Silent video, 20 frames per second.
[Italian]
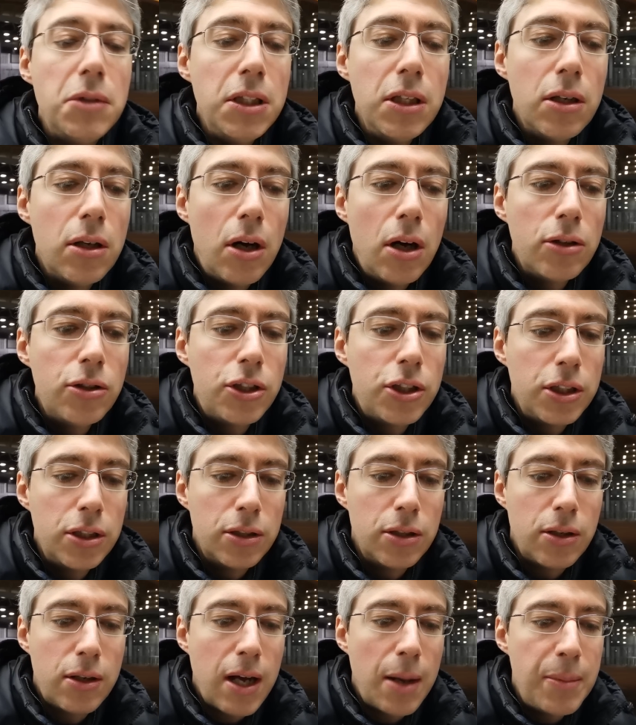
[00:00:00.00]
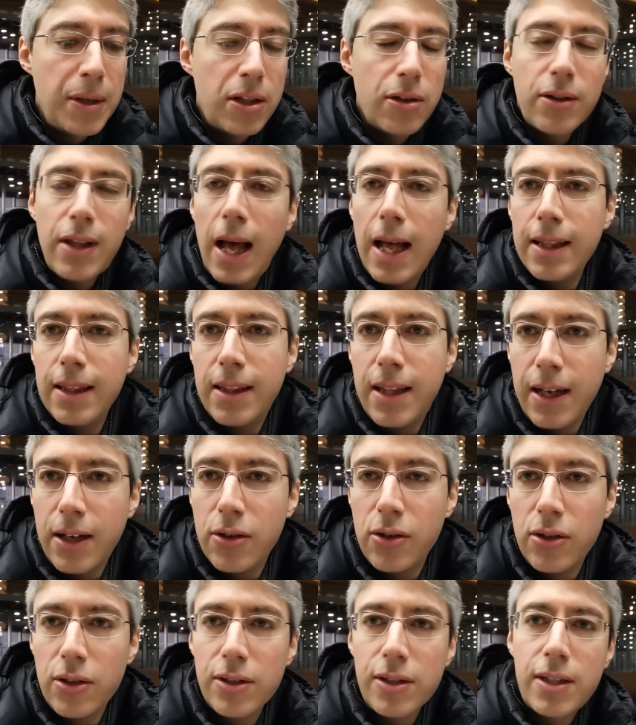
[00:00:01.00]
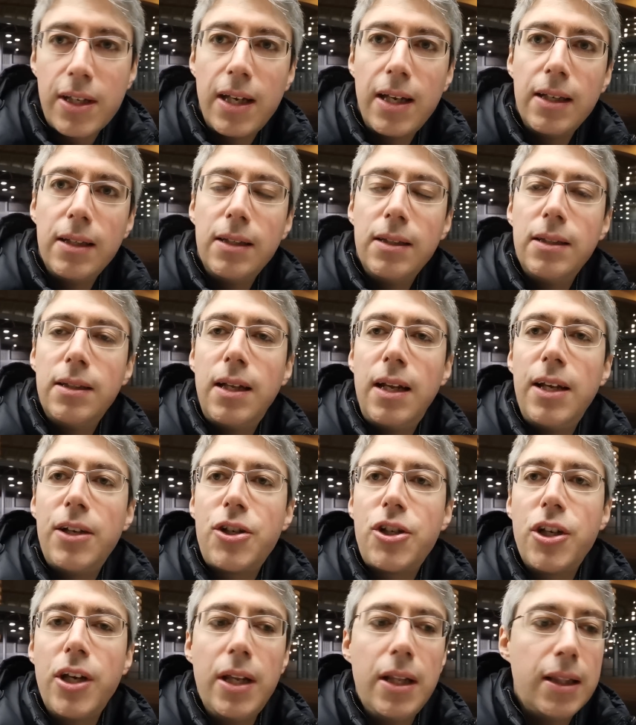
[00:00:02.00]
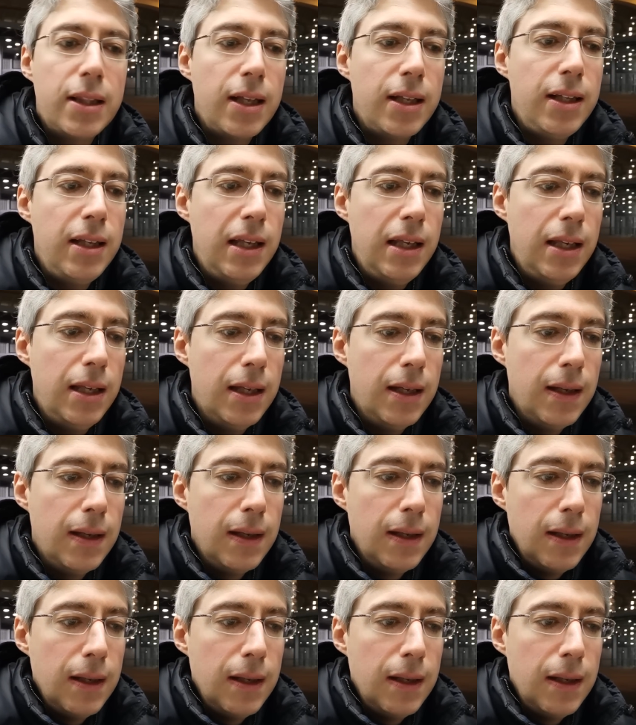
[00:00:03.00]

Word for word: Io oggi non ho capito tante cose eh, delle scelte di...